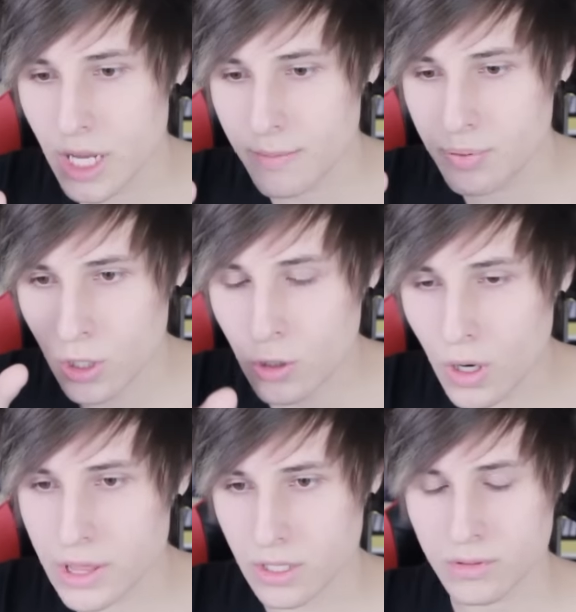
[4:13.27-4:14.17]
Темп,
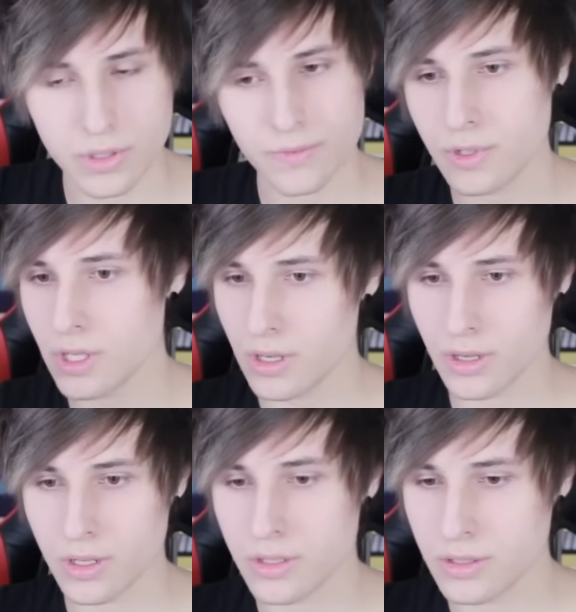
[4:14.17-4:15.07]
ход! Не, фигня
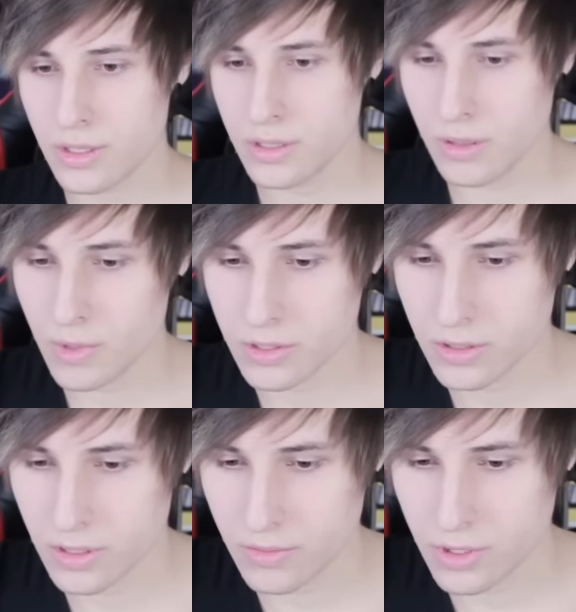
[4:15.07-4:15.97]
какая-то. Сайт
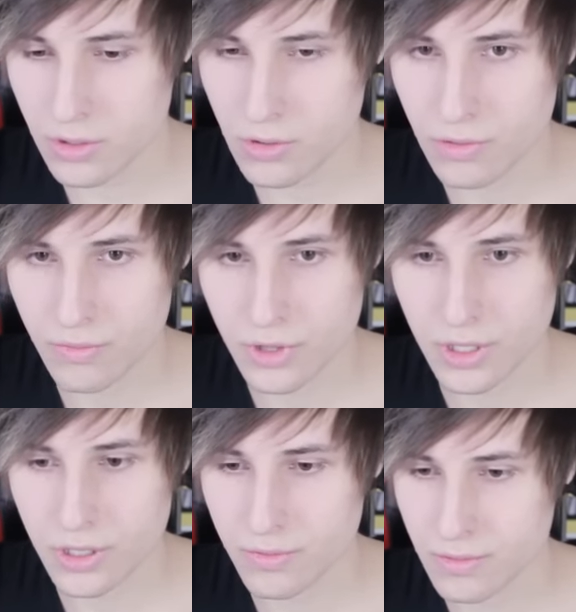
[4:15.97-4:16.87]
сломался. Надо взять другую
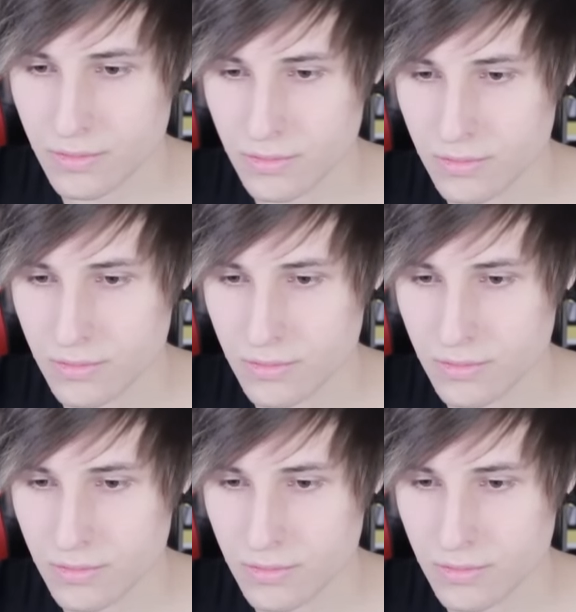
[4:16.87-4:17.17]
фотографию.